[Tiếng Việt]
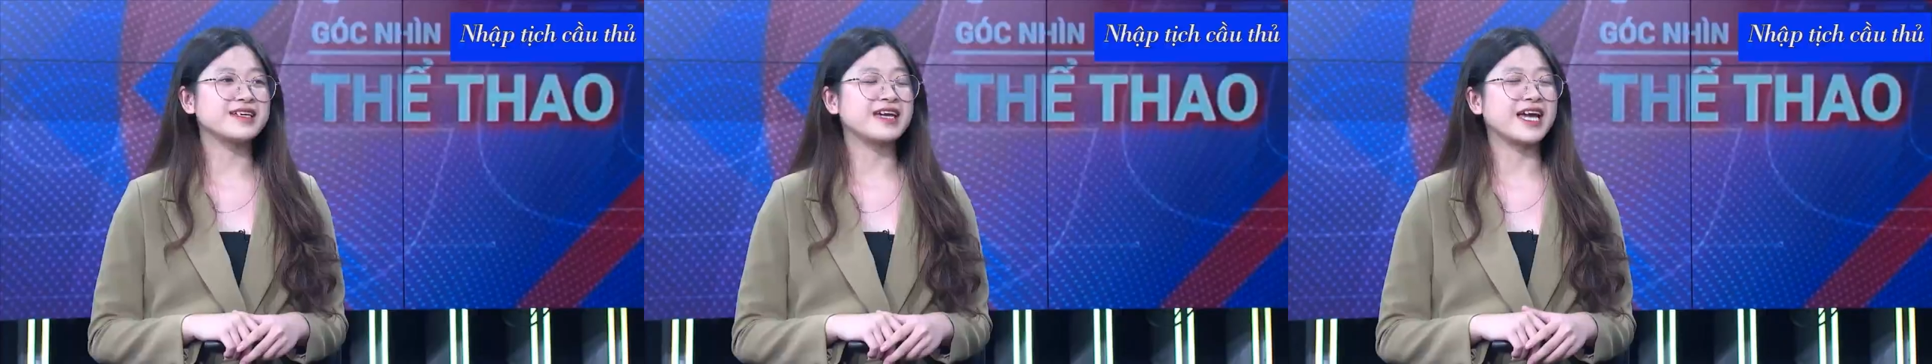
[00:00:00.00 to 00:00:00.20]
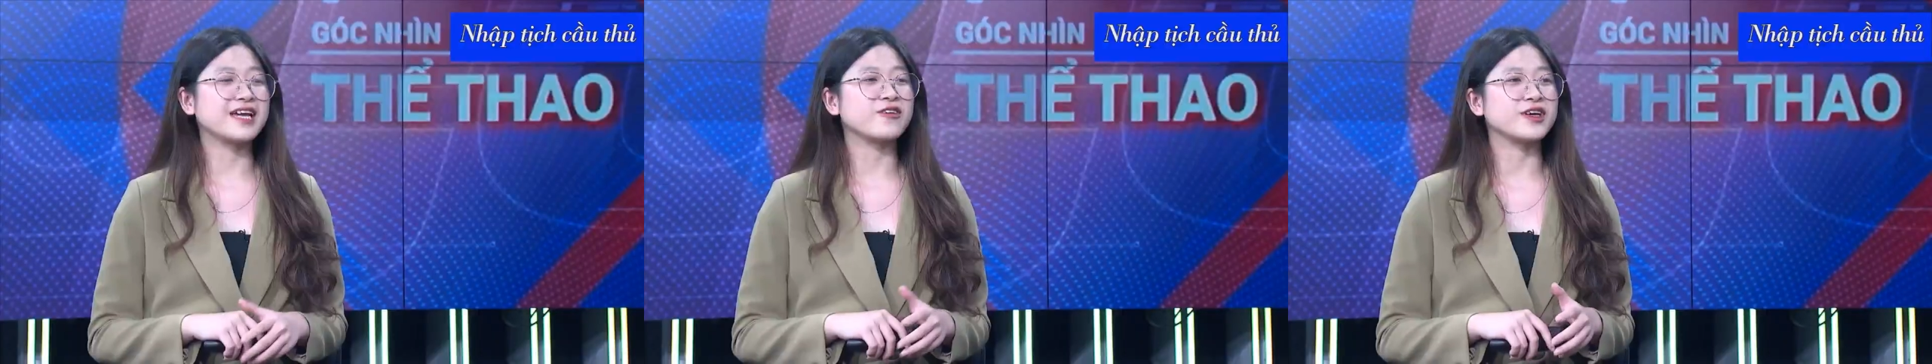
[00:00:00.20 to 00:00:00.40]

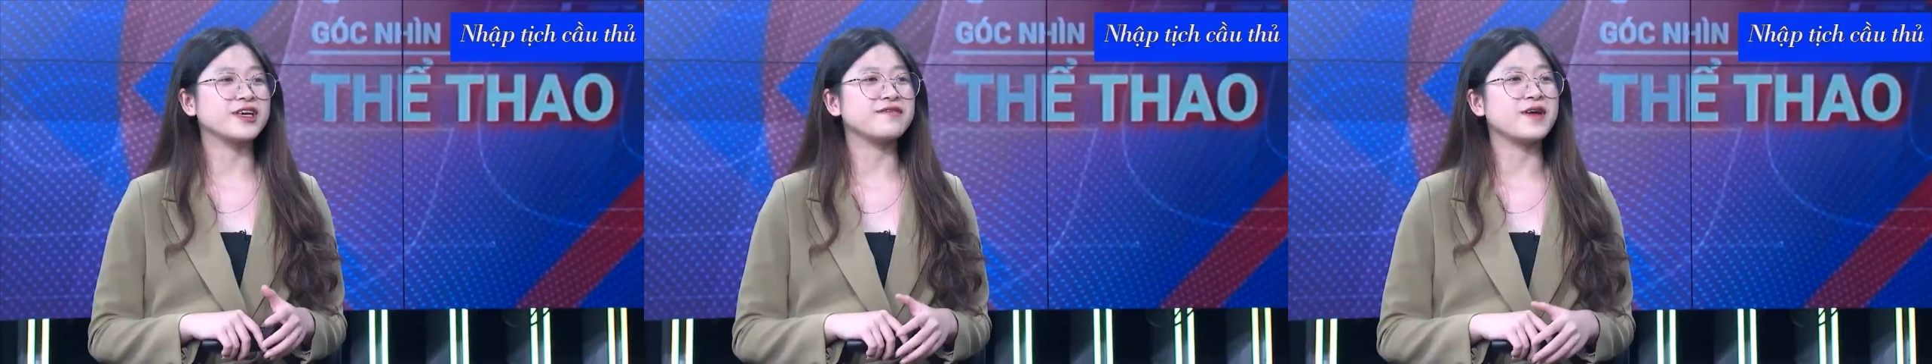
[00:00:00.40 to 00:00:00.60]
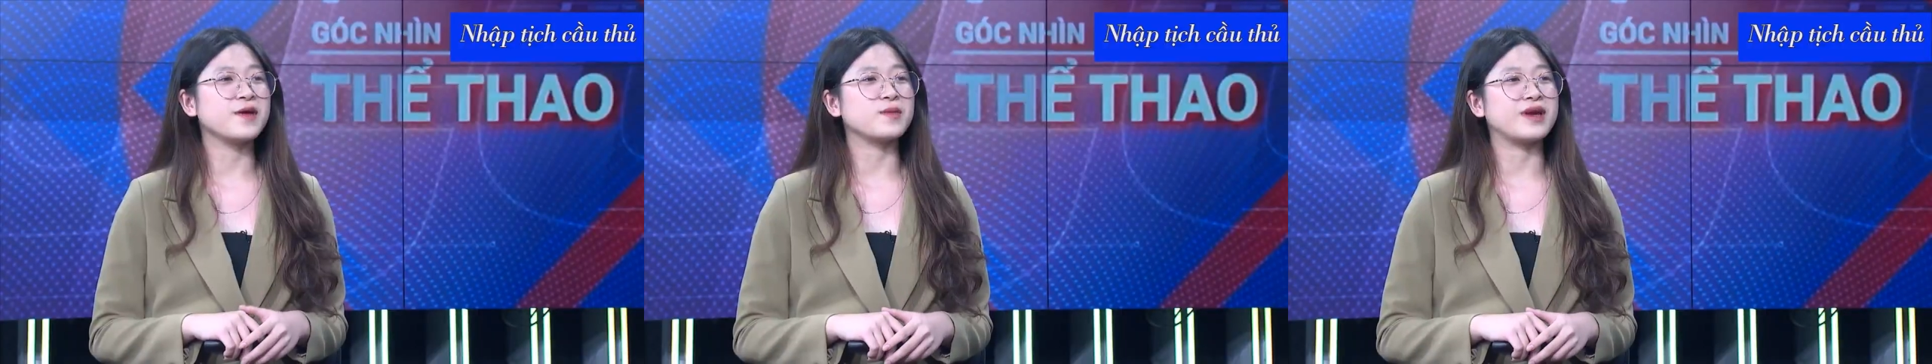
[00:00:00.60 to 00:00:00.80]
V-League, anh có
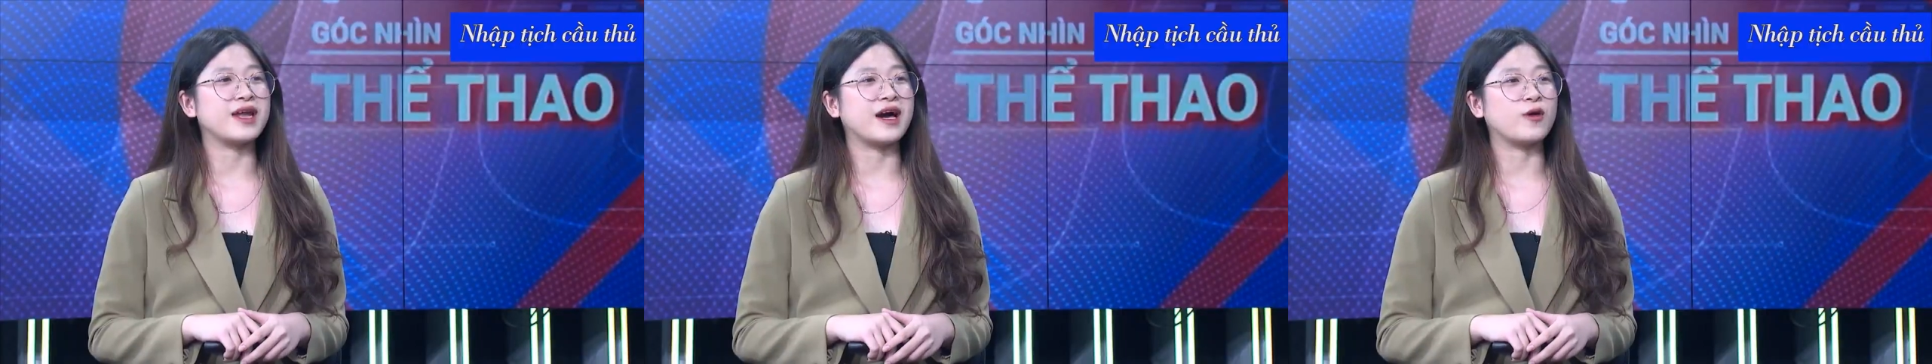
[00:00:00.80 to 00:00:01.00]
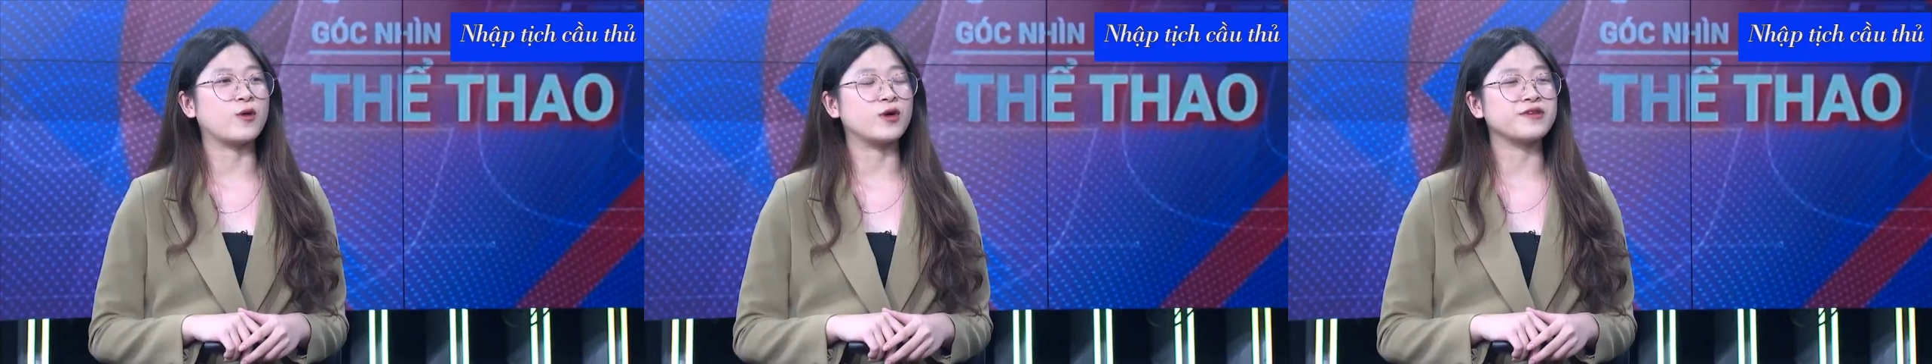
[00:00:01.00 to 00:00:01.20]
hy vọng
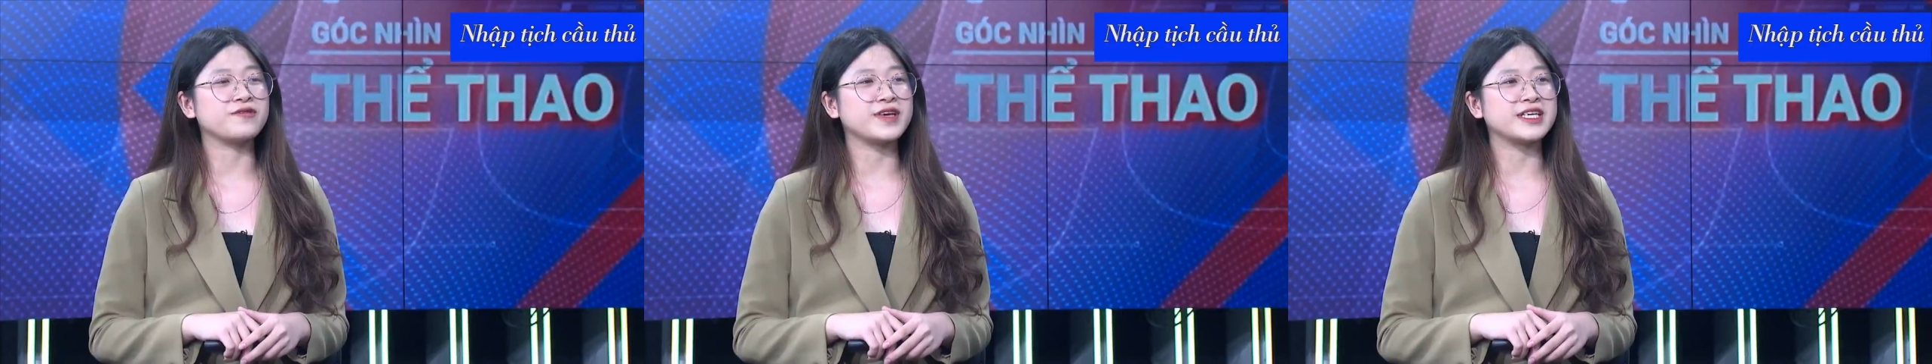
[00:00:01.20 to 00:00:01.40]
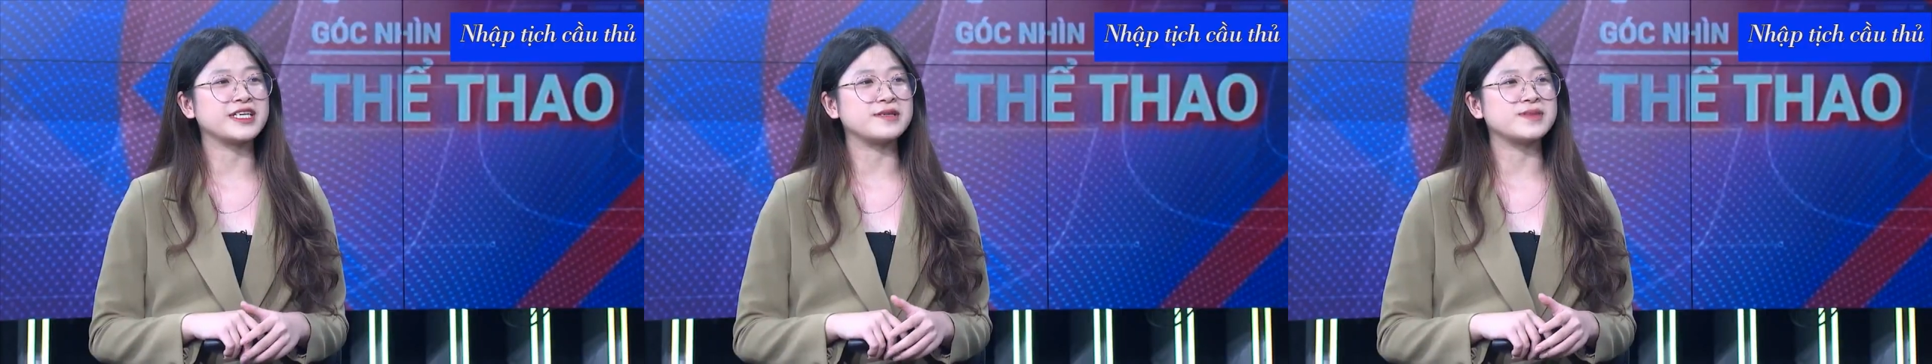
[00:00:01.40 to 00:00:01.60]
là huấn
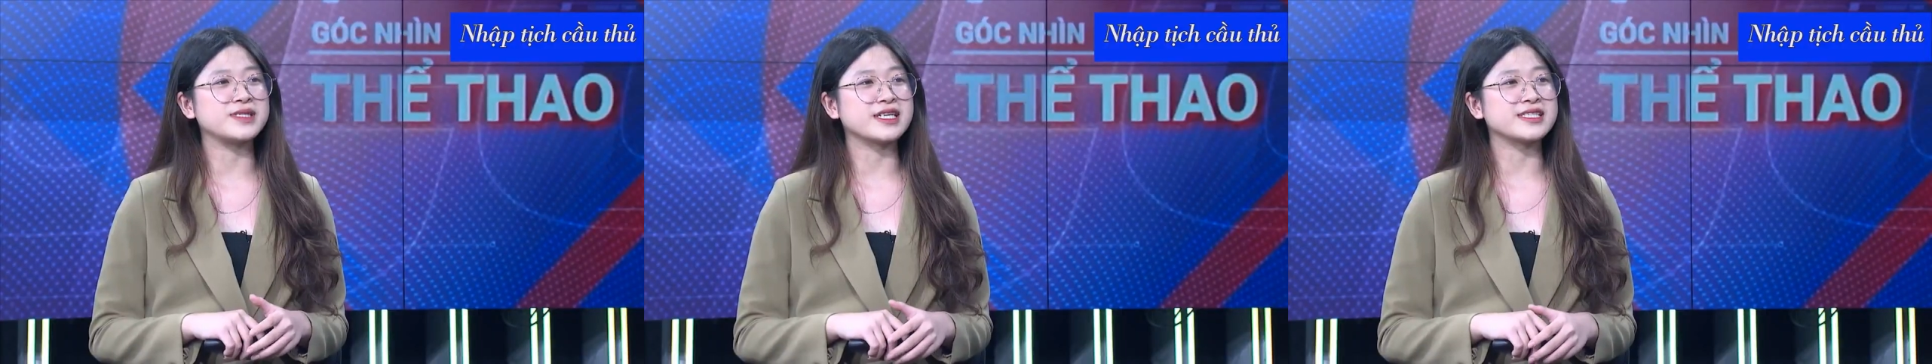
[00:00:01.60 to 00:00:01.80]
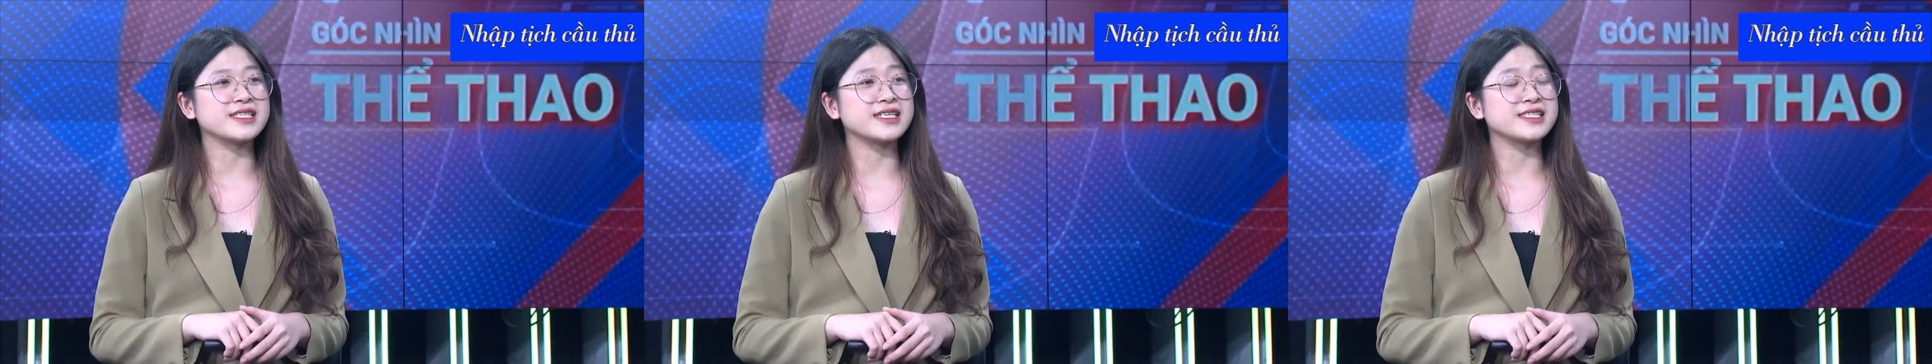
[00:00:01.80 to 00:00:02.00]
luyện viên
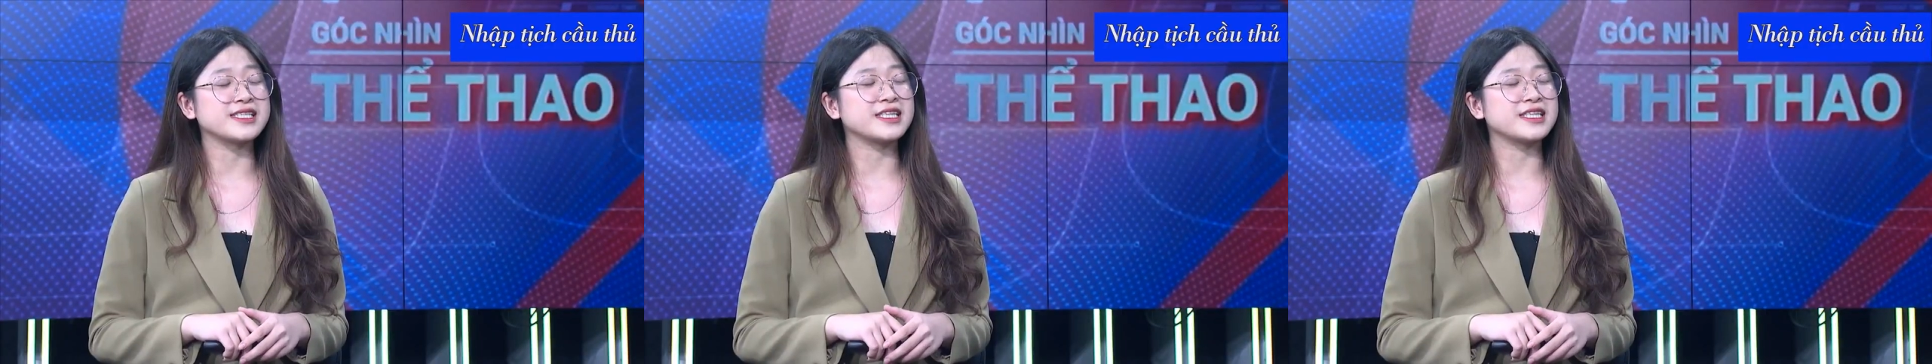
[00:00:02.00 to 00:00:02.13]
Kim Sang-sik